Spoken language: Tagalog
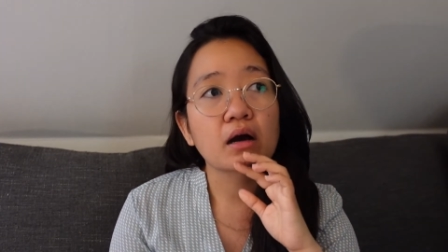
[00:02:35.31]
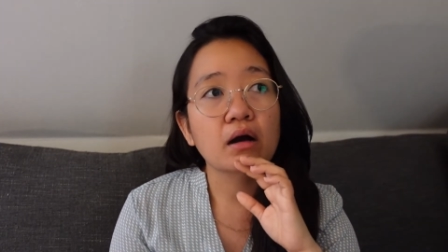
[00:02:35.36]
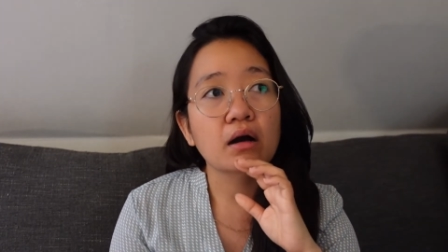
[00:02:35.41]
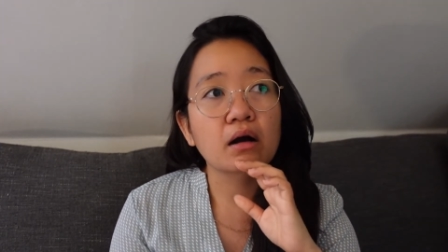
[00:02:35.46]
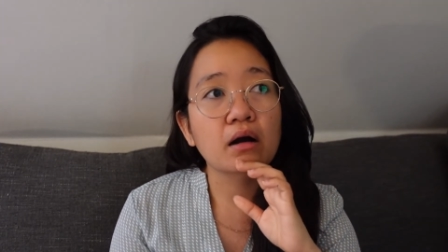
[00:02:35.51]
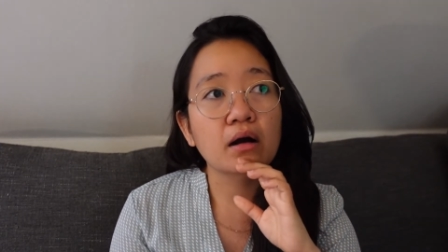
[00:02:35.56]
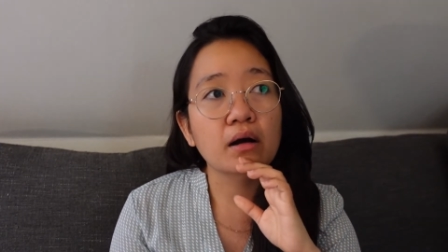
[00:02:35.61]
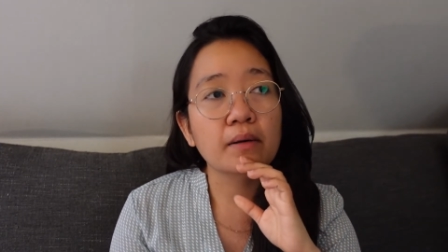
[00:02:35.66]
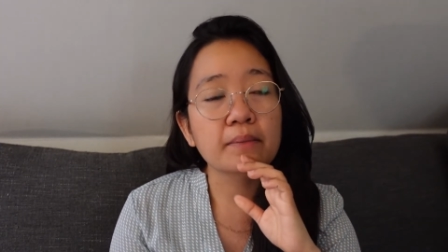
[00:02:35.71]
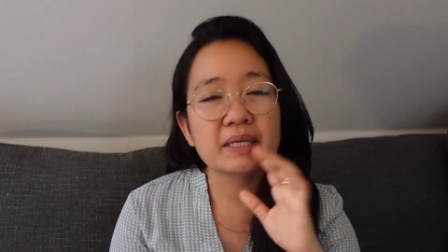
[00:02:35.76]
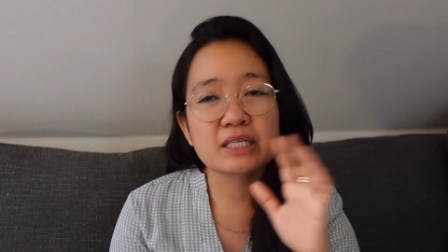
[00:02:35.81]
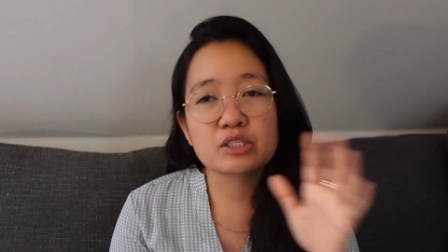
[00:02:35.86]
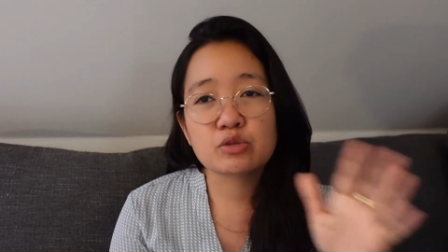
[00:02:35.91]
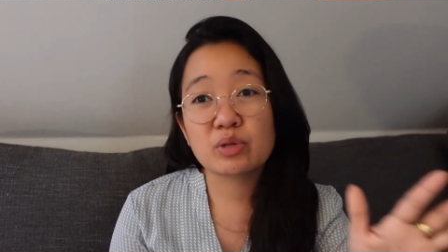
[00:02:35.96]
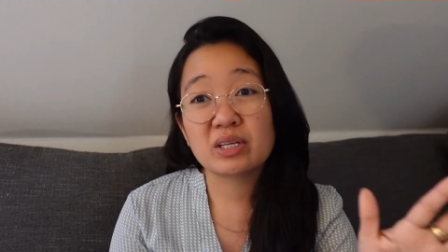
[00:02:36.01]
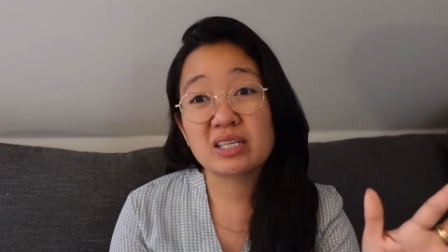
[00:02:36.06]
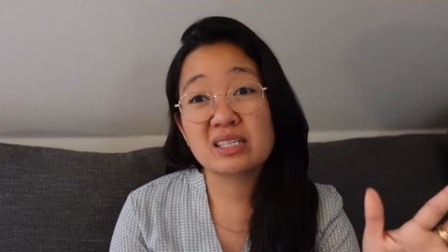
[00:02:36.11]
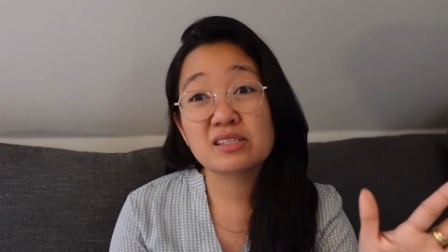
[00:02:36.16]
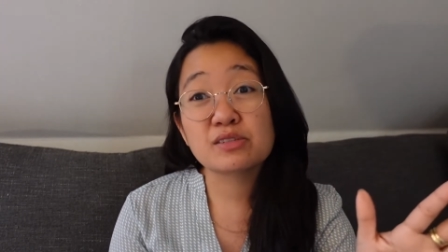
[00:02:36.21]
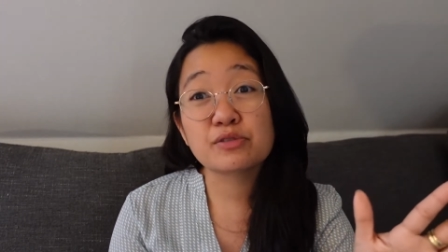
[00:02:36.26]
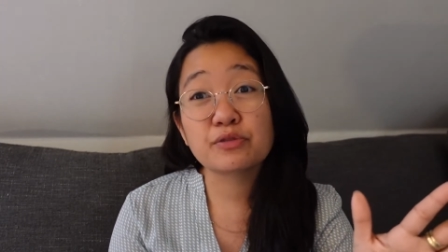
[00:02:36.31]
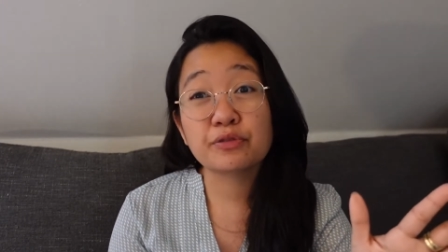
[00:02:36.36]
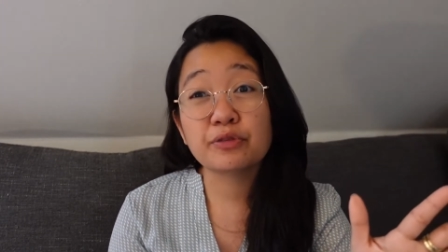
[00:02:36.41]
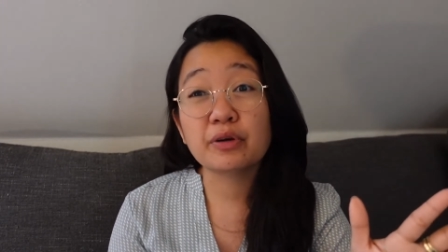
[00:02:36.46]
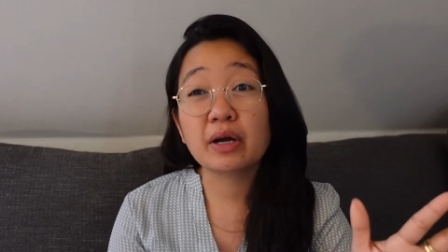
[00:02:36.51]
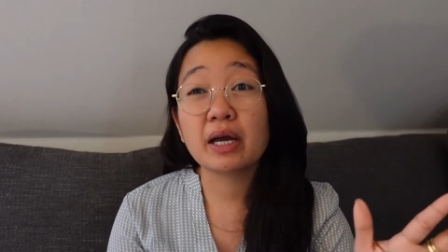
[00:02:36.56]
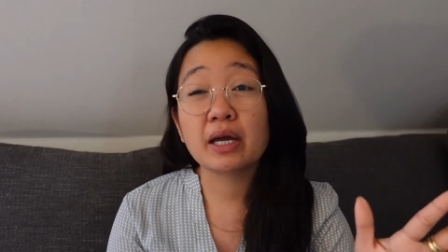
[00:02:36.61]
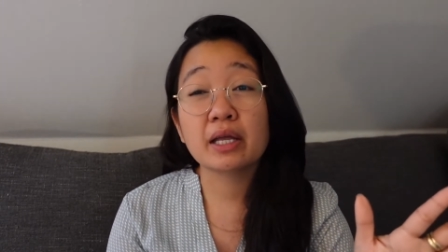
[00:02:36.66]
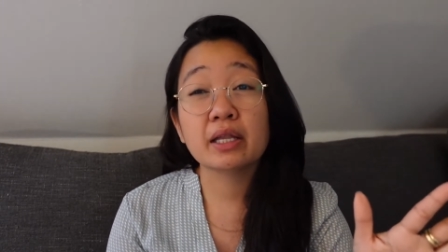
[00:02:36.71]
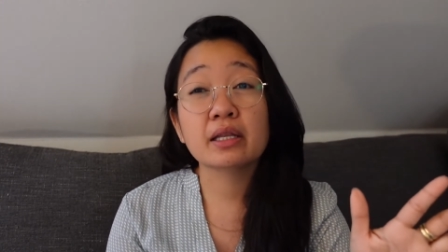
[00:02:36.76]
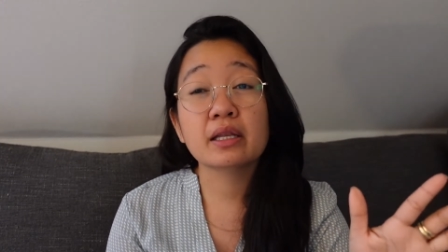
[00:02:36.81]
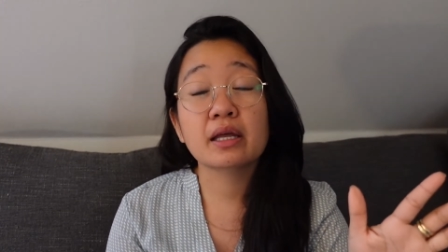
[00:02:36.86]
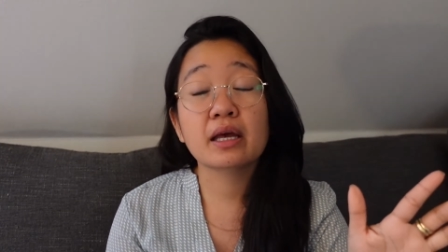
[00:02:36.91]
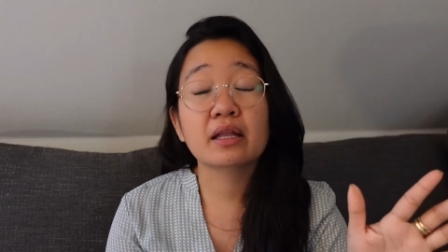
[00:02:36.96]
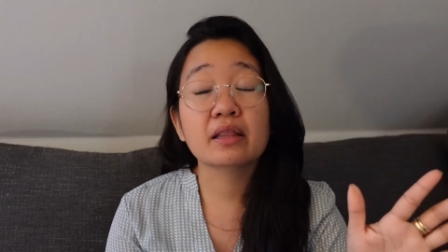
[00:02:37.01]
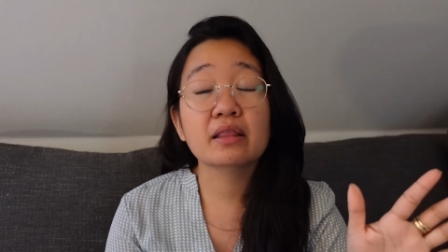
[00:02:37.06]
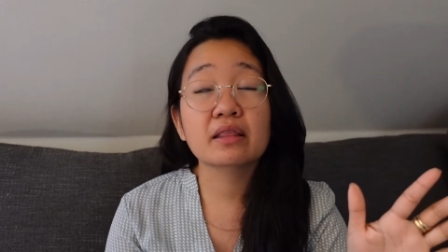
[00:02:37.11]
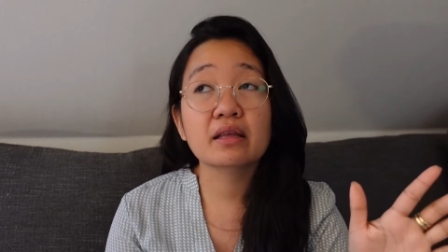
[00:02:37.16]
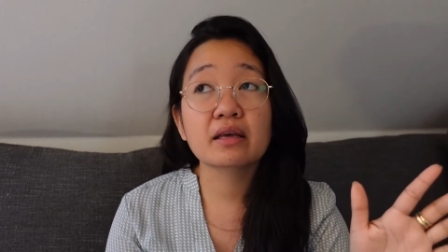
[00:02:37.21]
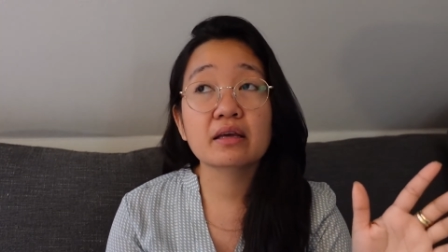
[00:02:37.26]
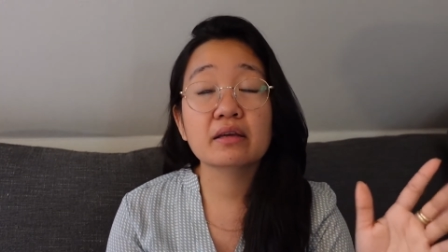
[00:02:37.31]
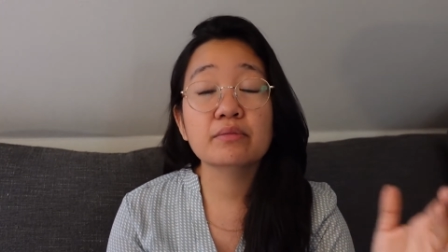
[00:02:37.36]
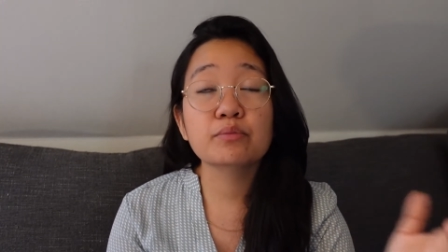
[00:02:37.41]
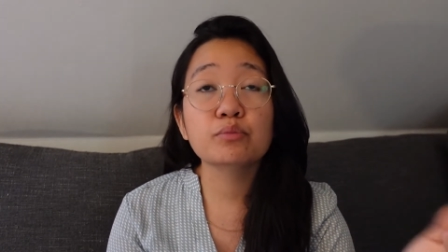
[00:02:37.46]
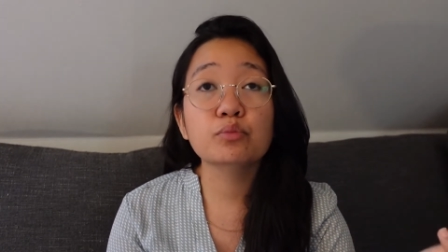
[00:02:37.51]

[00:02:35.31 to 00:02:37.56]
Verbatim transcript: Um, he's with his friend. And then,